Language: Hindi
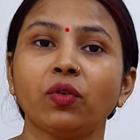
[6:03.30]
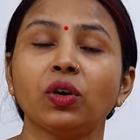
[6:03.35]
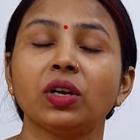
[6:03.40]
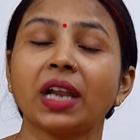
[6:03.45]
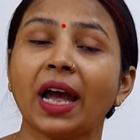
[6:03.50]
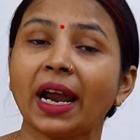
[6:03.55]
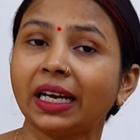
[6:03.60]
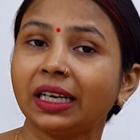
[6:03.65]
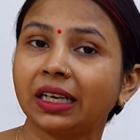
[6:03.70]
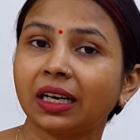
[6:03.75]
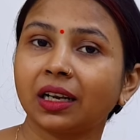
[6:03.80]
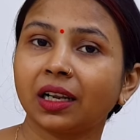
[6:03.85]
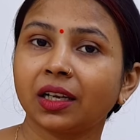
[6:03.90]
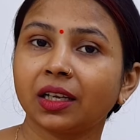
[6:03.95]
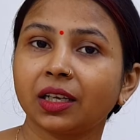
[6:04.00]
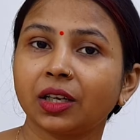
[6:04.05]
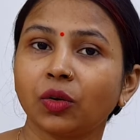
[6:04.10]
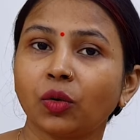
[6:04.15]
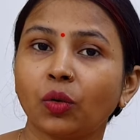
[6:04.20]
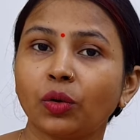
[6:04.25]
वो लाइट कलर
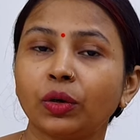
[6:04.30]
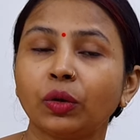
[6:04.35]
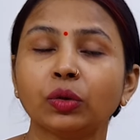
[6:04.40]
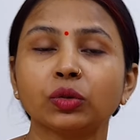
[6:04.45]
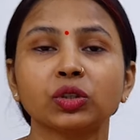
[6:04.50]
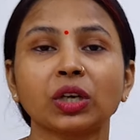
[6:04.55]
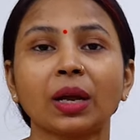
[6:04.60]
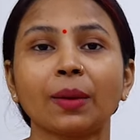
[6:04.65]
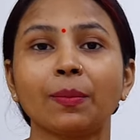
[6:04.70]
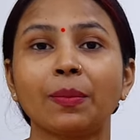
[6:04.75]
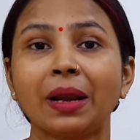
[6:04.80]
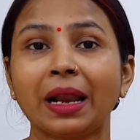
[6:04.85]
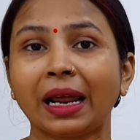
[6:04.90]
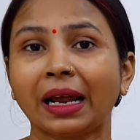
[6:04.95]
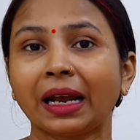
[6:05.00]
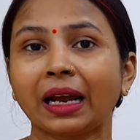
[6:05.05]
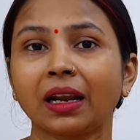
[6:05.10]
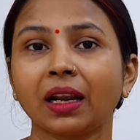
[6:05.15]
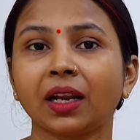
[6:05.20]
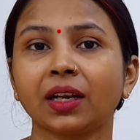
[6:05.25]
की हो रही हो चाहे
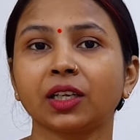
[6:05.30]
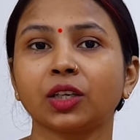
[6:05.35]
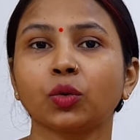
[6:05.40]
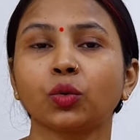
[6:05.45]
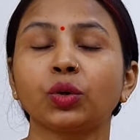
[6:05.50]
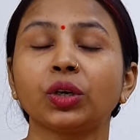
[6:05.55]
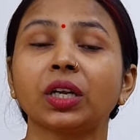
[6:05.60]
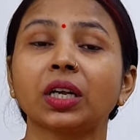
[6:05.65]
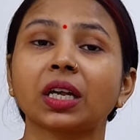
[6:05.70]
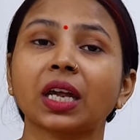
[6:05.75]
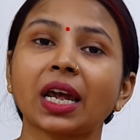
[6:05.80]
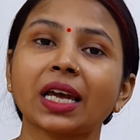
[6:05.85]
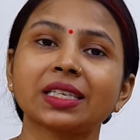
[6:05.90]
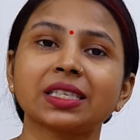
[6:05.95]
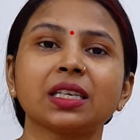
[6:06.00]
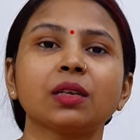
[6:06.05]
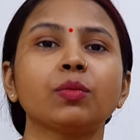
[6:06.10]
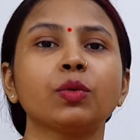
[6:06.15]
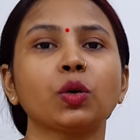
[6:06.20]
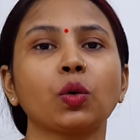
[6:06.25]
ब्लैक कलर की हो रही हो
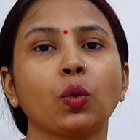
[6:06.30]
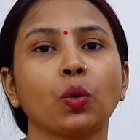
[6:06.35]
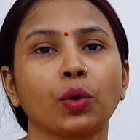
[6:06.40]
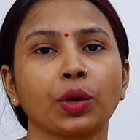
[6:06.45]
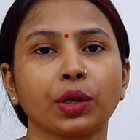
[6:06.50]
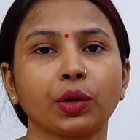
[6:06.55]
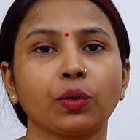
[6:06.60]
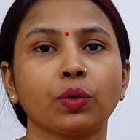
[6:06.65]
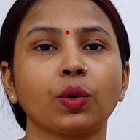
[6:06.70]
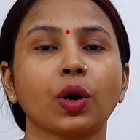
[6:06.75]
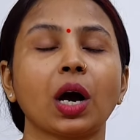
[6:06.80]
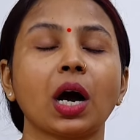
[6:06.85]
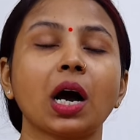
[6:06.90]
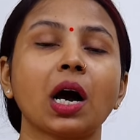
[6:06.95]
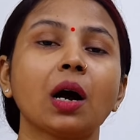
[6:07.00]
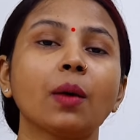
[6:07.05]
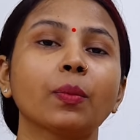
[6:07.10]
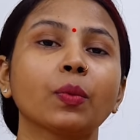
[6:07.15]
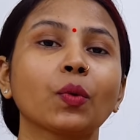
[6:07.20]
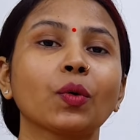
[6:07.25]
कैसी भी हो रही हो
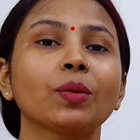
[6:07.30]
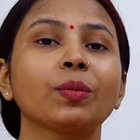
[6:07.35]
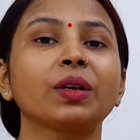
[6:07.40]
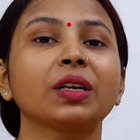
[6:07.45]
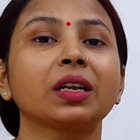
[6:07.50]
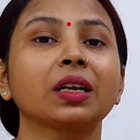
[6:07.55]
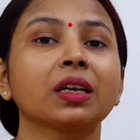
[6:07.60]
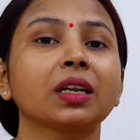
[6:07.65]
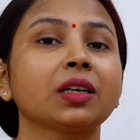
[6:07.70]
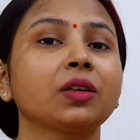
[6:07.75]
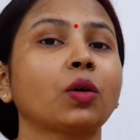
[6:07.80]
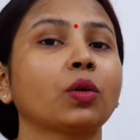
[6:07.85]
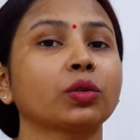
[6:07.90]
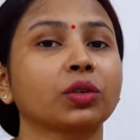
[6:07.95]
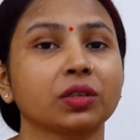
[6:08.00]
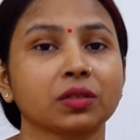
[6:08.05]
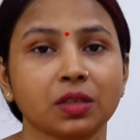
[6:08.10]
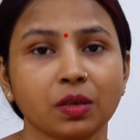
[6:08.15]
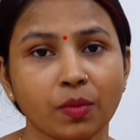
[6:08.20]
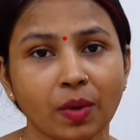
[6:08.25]
आपको इमिडिएटली
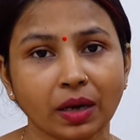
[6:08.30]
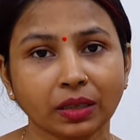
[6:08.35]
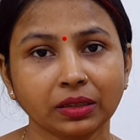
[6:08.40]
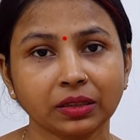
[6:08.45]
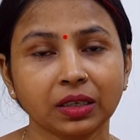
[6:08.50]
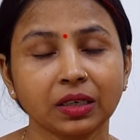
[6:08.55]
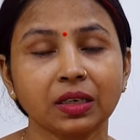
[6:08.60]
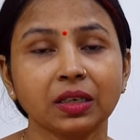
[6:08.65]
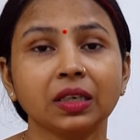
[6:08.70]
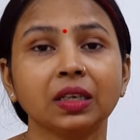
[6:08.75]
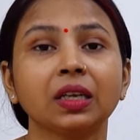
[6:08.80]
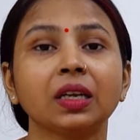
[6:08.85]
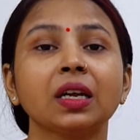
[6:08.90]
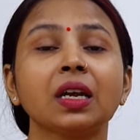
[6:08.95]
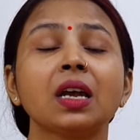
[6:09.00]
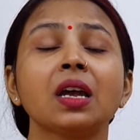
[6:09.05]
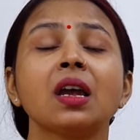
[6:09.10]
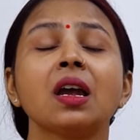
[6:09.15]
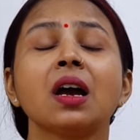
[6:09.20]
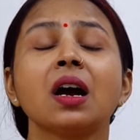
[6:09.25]
डॉक्टर से बात करनी है
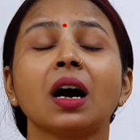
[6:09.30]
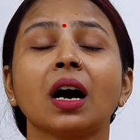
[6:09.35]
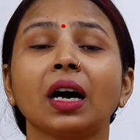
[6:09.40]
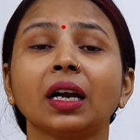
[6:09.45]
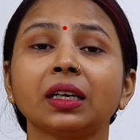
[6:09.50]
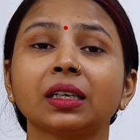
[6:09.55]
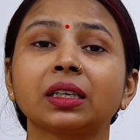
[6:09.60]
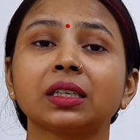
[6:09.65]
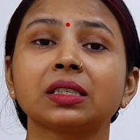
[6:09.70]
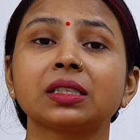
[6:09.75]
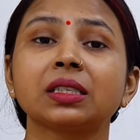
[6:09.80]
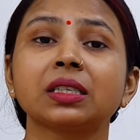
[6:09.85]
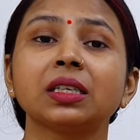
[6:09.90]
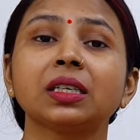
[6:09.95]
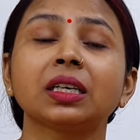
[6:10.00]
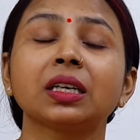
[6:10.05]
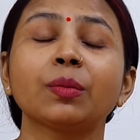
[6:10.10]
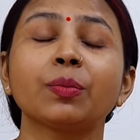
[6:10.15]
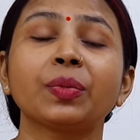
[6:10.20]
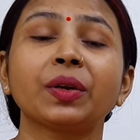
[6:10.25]
हर
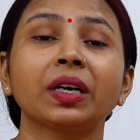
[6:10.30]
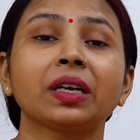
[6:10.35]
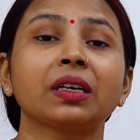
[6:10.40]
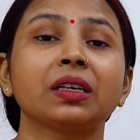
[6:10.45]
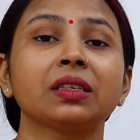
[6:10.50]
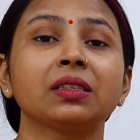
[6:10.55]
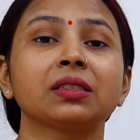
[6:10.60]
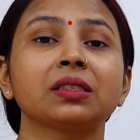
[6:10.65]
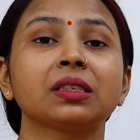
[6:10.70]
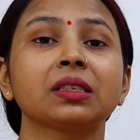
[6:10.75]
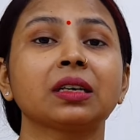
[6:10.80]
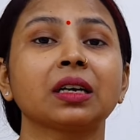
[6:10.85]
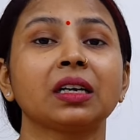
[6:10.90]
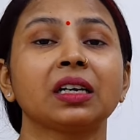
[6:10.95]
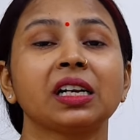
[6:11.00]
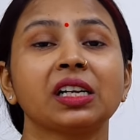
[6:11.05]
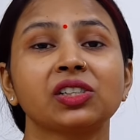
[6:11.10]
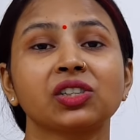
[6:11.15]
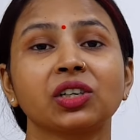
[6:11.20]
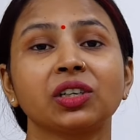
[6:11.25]
किसी की प्रेगनेंसी
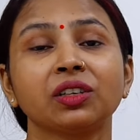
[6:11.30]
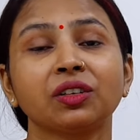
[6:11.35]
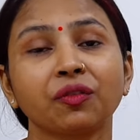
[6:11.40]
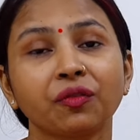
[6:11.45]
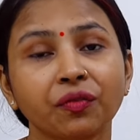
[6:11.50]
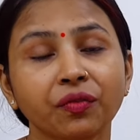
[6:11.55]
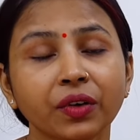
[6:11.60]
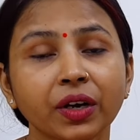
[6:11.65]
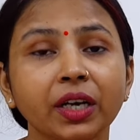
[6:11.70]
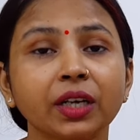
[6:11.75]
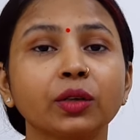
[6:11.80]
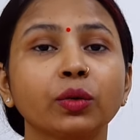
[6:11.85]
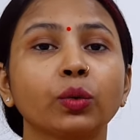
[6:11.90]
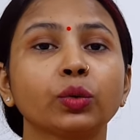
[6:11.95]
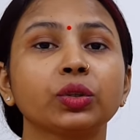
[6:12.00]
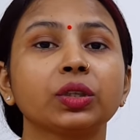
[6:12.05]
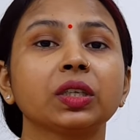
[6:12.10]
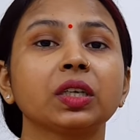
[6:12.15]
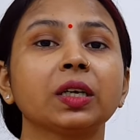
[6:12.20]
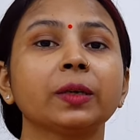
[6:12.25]
कंडीशन डिफरेंट
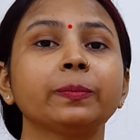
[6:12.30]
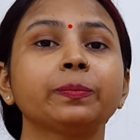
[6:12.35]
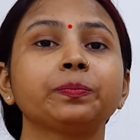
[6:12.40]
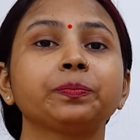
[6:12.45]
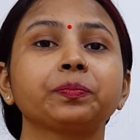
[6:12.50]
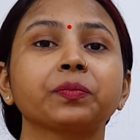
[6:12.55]
होती है